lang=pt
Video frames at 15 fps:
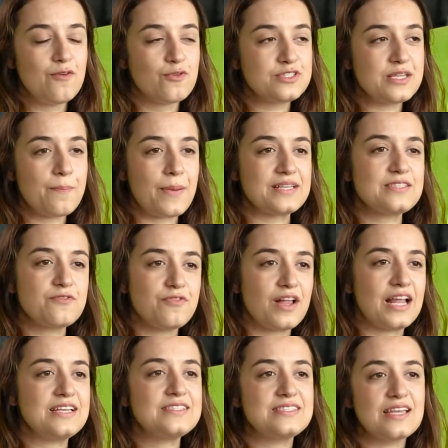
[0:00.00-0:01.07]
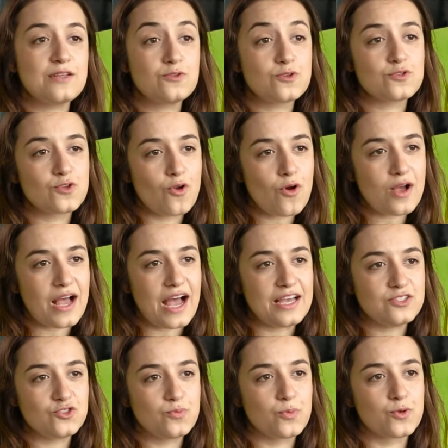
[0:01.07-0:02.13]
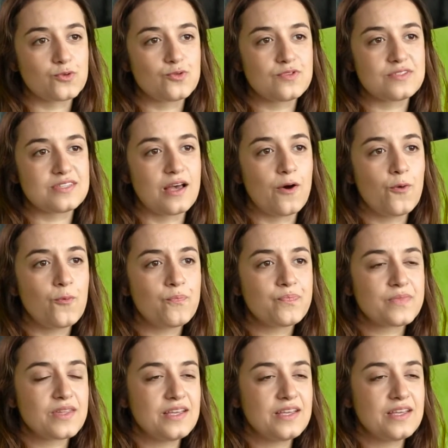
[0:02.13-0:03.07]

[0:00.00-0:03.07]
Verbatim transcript: você passa a falar em centros locais de produção,